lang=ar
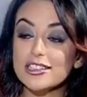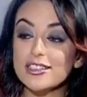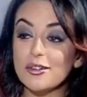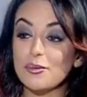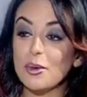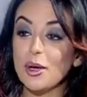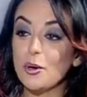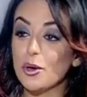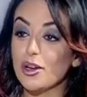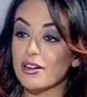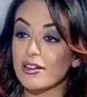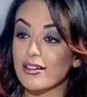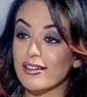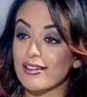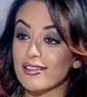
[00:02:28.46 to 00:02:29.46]
ان المحور
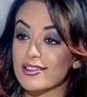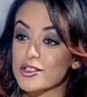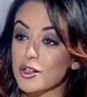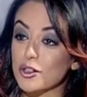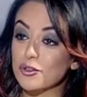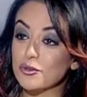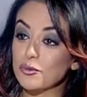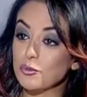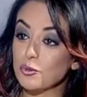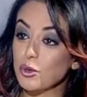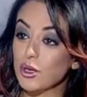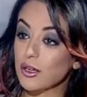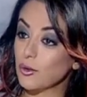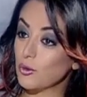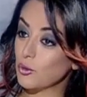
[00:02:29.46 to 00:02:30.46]
آه، ظريف
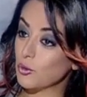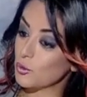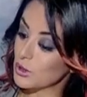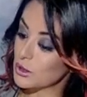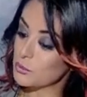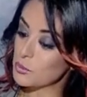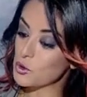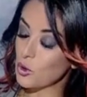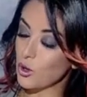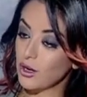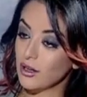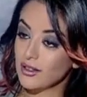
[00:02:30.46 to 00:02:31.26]
وجيت بسرعه